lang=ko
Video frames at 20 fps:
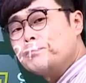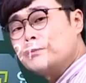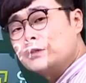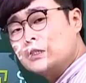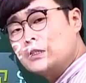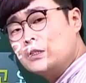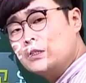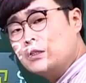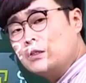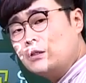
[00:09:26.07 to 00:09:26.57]

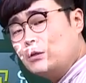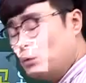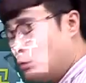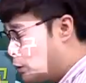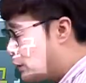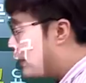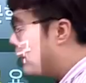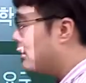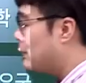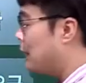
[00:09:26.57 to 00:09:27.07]
그쵸?
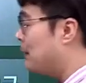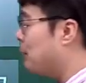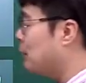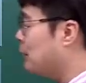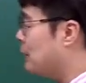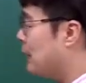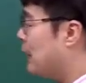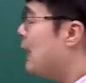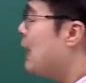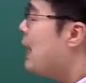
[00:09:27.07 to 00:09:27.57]
오케이. 세
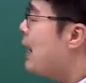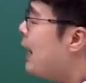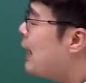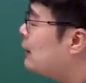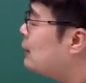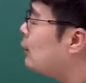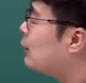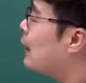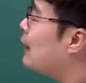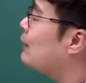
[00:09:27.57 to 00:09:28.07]
번째.
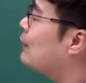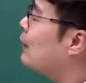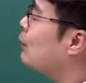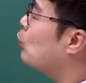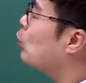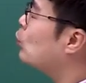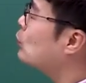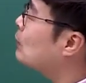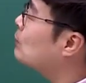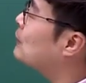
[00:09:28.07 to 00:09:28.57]
해석이 안 되는
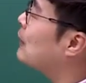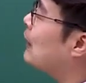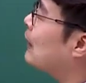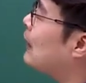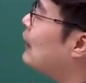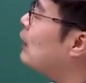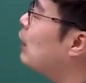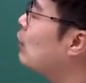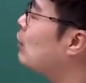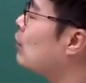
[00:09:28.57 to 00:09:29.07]
고정문학.
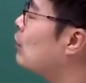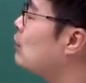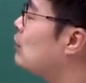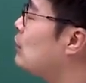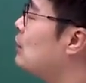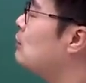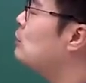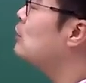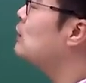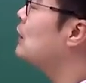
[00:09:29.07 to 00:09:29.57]
이런
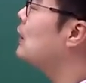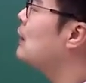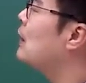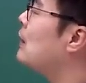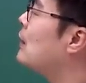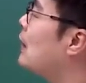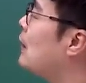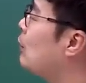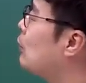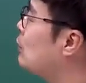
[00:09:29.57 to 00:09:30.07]
것들이 문제가
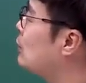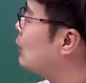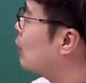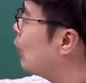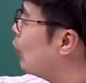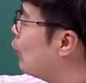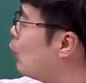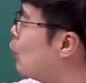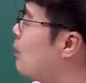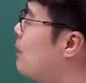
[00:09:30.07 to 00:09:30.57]
된다는 거죠.
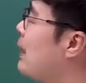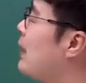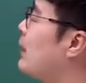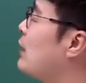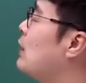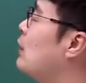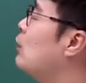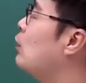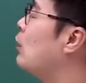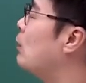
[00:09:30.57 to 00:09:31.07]
어음에
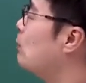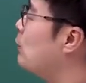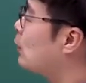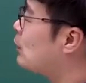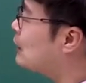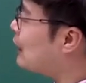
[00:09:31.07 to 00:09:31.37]
길어. 몇